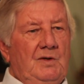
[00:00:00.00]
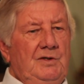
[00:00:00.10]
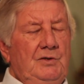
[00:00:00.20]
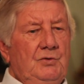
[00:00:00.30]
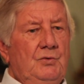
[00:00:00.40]

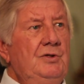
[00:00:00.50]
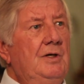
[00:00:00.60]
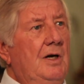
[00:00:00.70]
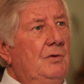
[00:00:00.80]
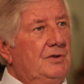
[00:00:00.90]
diese
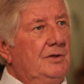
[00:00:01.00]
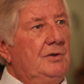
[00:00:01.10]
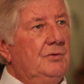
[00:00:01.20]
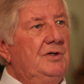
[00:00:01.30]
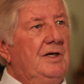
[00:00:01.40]
Grundlagen und dann die
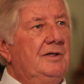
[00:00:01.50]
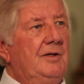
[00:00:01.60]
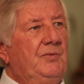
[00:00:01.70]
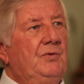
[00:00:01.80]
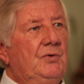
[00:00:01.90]
Grundlagen der
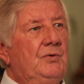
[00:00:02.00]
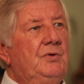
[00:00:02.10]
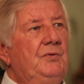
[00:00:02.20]
Psychologie